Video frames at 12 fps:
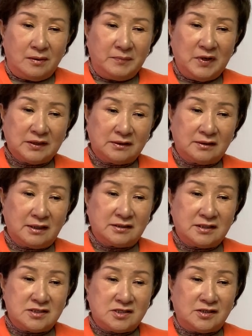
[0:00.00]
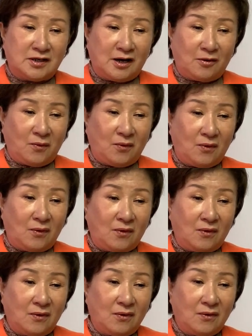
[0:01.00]
몇 달이 지나고
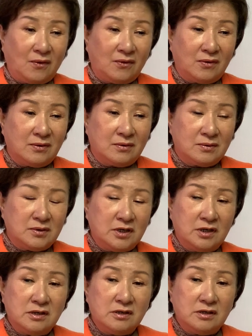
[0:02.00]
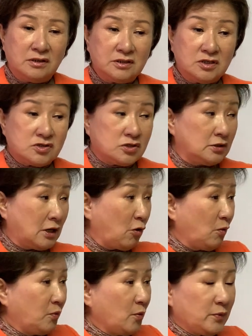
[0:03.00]
1년이
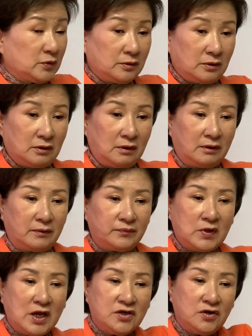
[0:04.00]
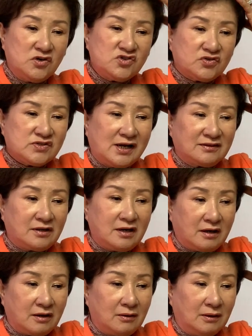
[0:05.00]
지나고 보면요. 내 영적
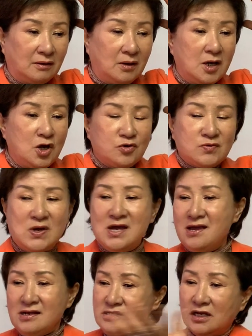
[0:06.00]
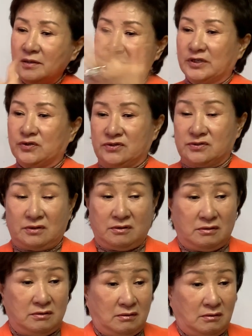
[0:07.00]
상태가요. 굉장히 바뀌어 있어요.
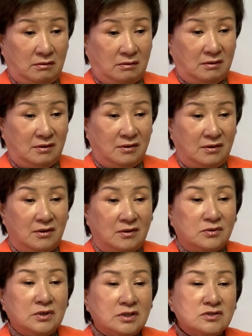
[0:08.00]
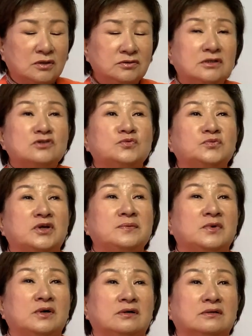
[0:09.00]
그러니까 이제 그때쯤
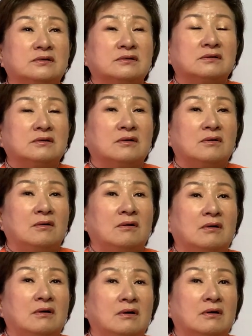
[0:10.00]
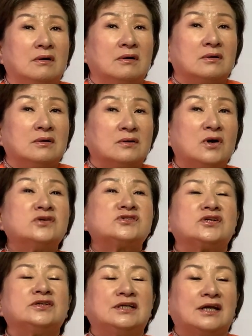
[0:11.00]
되면
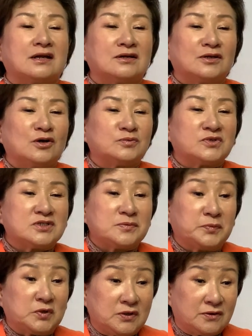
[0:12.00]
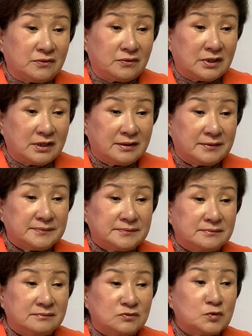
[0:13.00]
걱정이라는 게 없어져 버리는 거야.
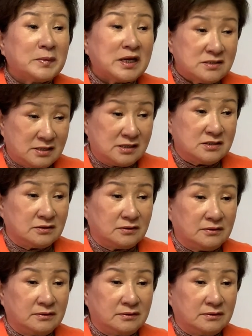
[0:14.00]
무슨 말인지 알죠?